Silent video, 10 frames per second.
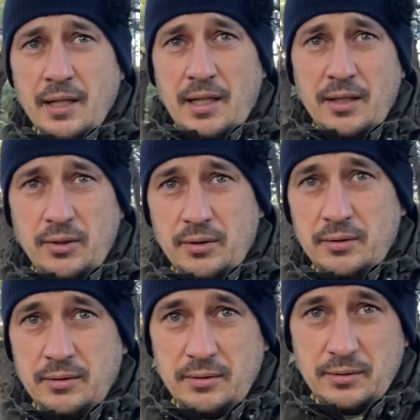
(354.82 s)

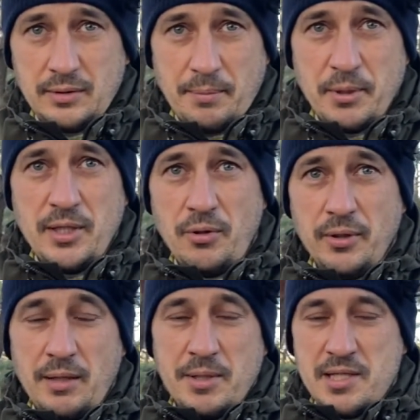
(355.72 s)
Оно
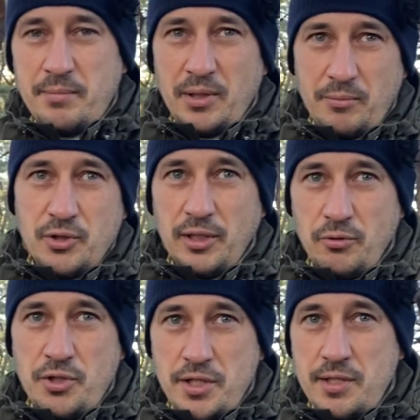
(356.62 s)
определенное масло, потому что
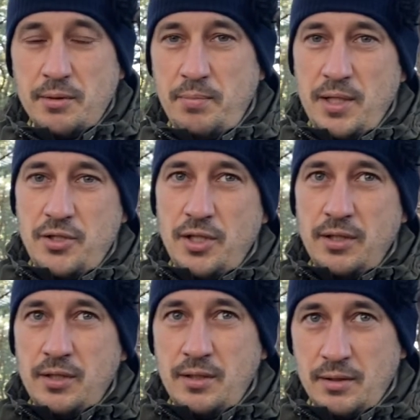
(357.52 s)
оно чистит печень.